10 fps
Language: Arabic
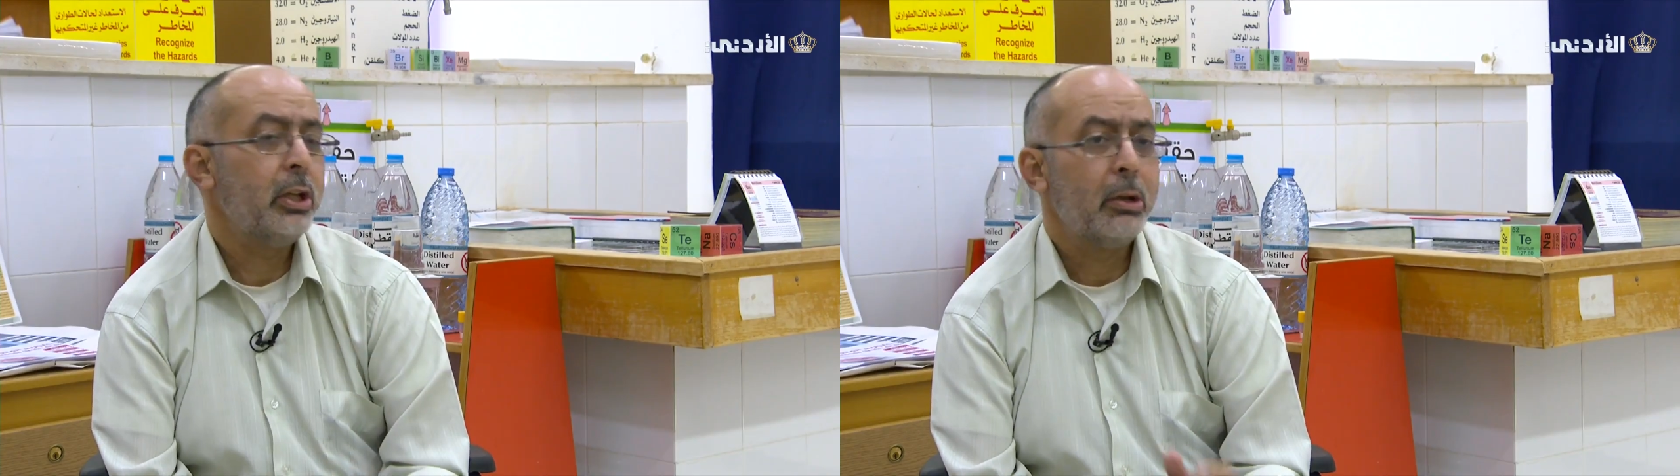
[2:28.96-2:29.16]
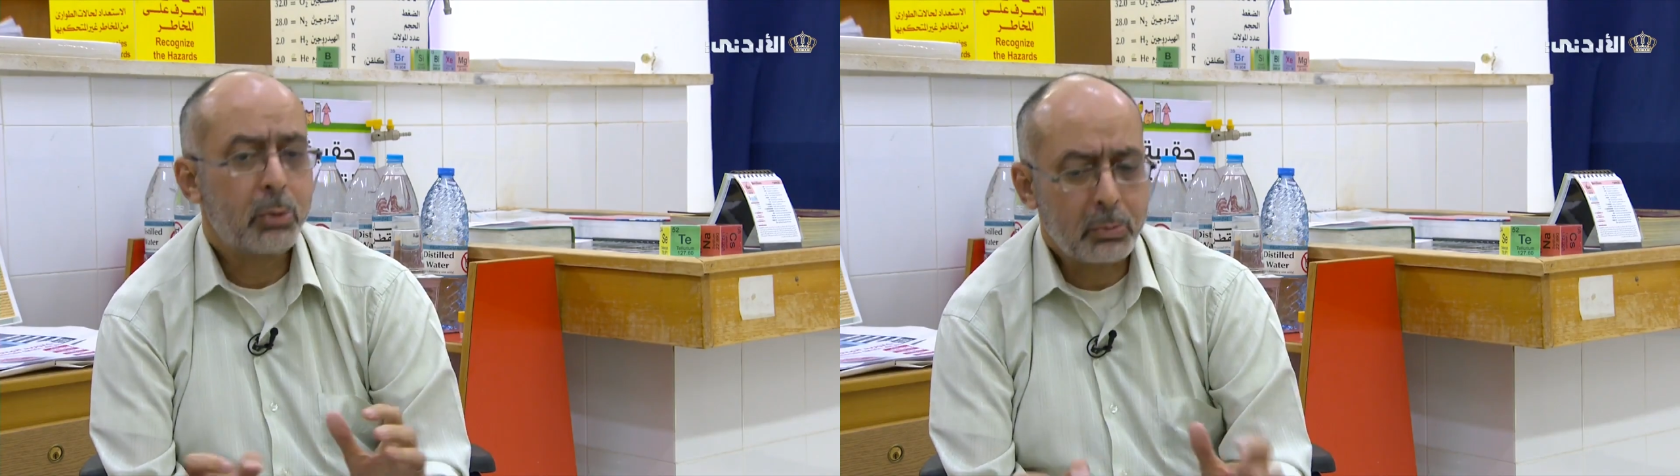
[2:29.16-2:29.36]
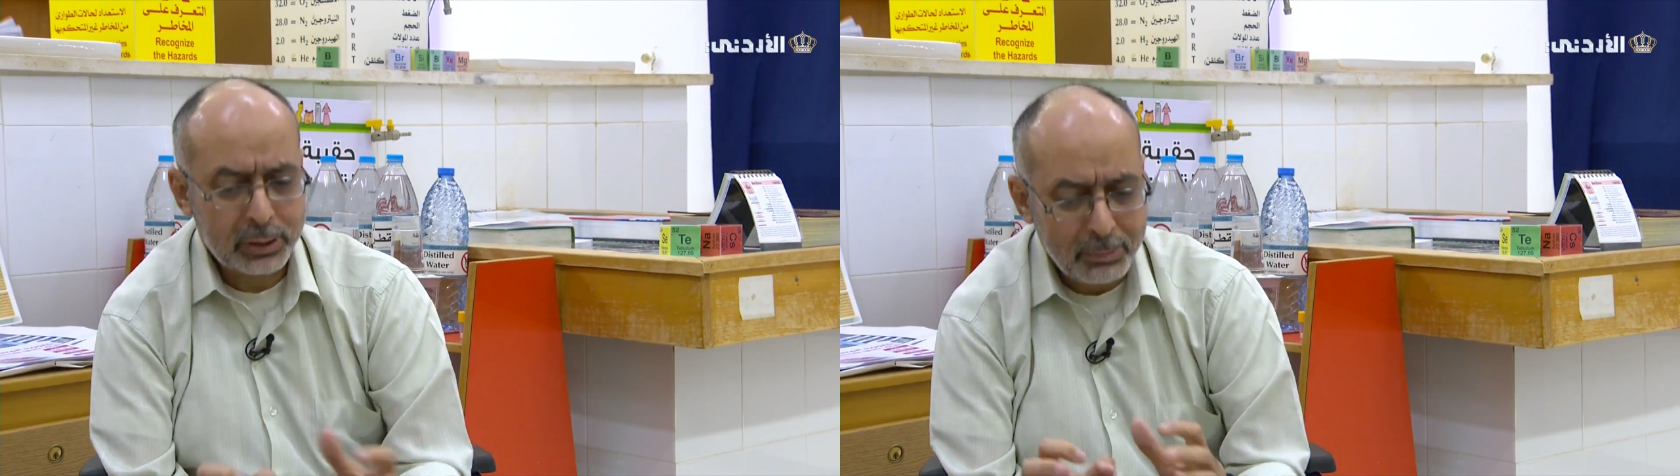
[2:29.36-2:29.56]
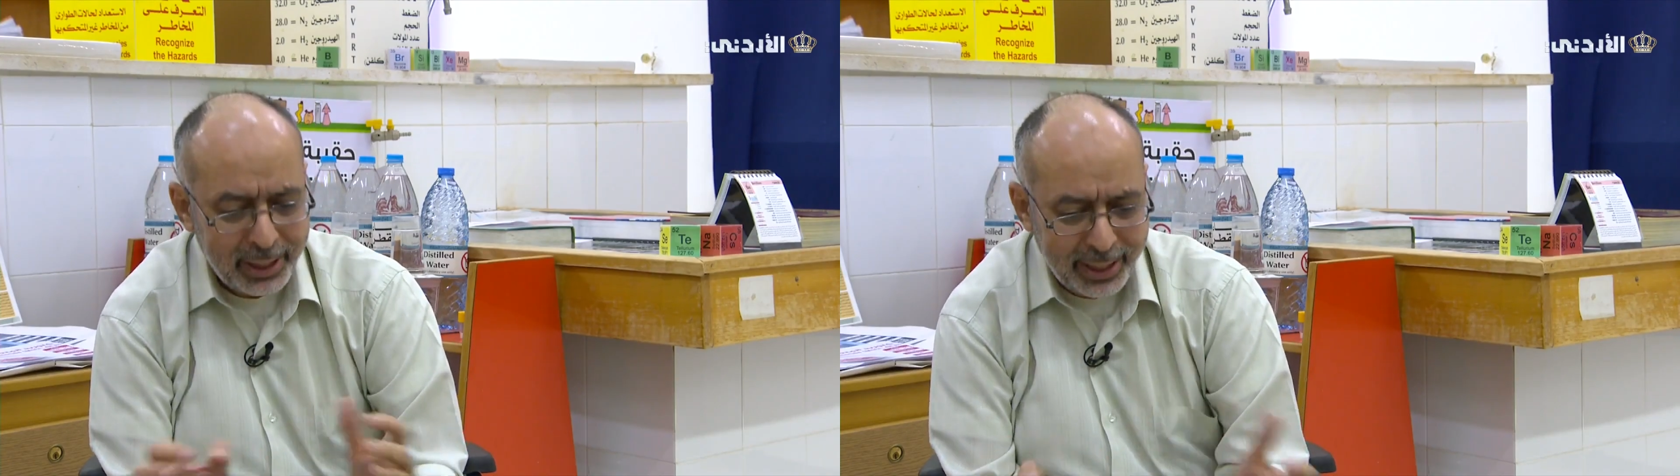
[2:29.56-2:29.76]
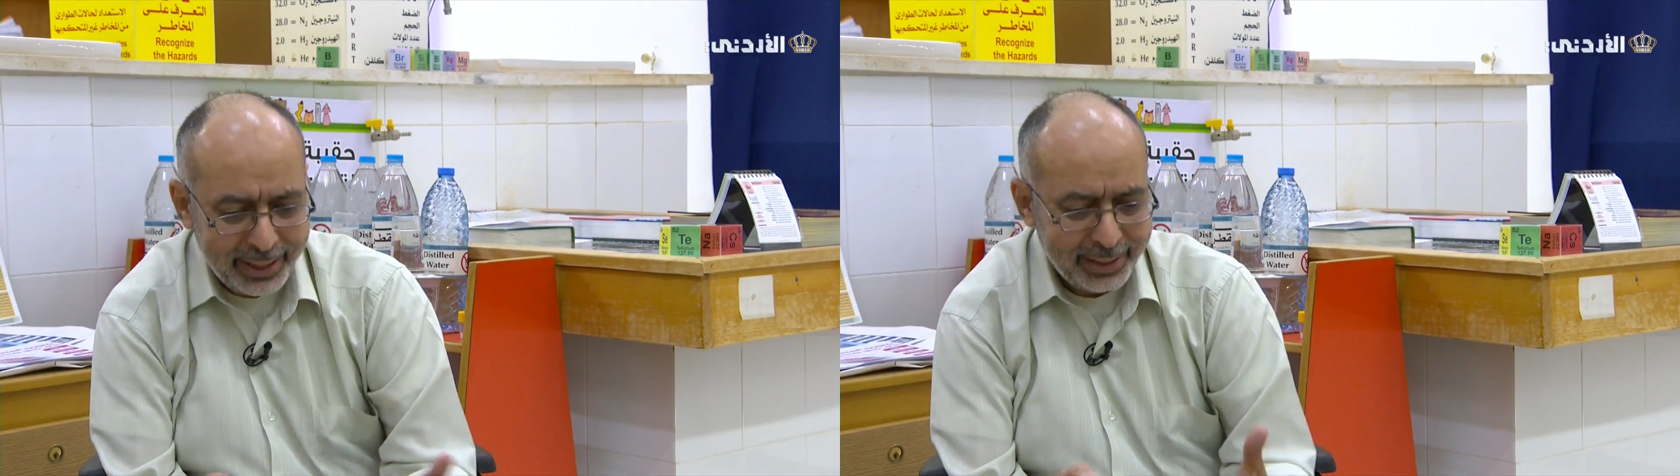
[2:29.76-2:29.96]
بربطها
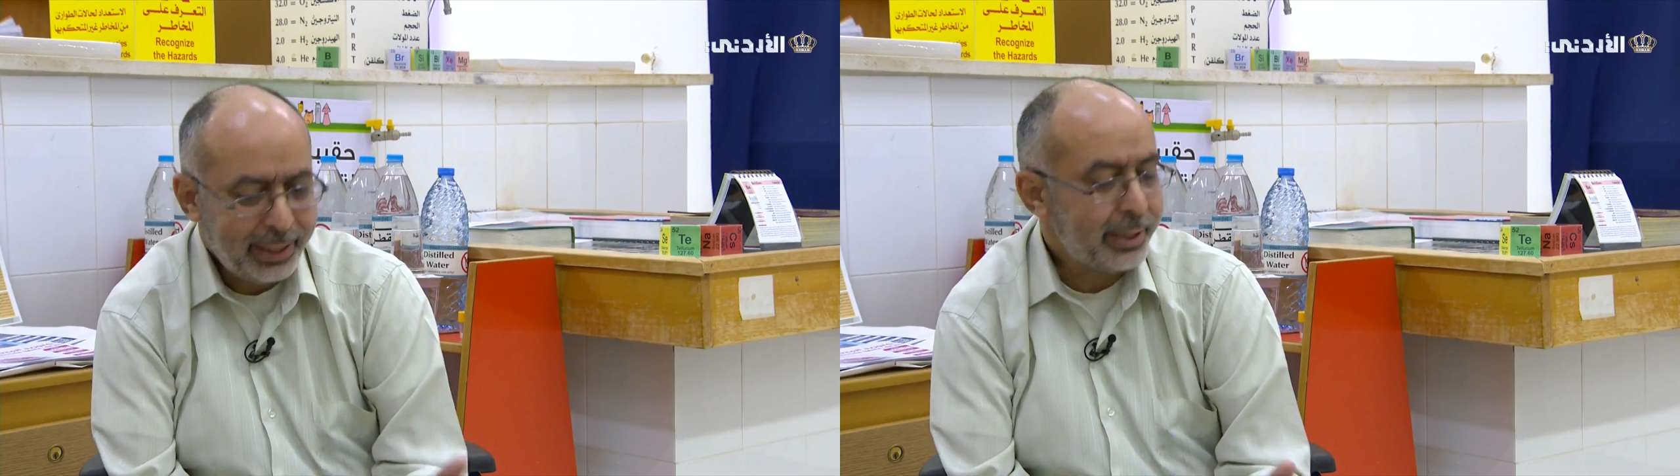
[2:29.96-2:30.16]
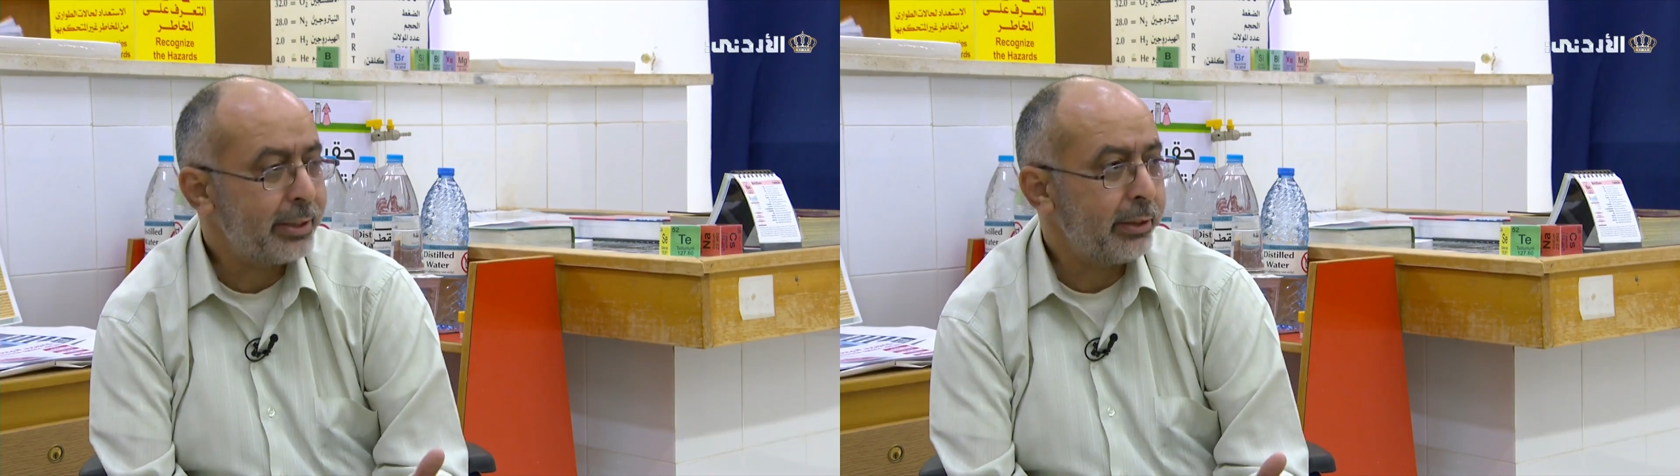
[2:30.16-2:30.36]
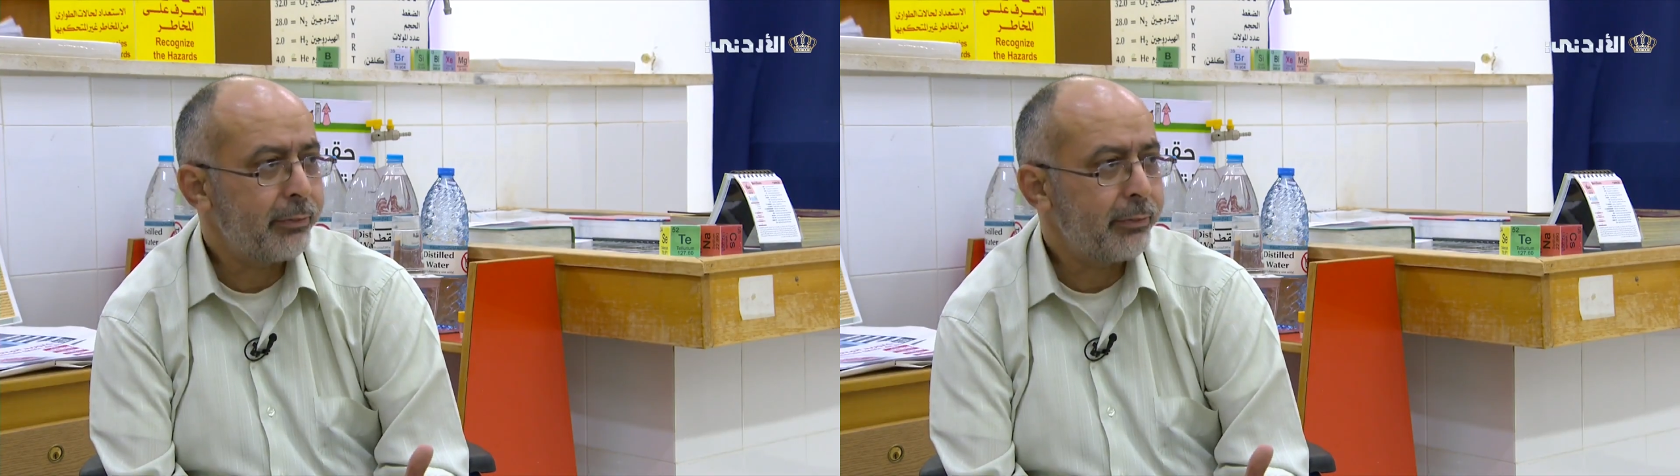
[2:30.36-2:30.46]
بالحياه تاعتنا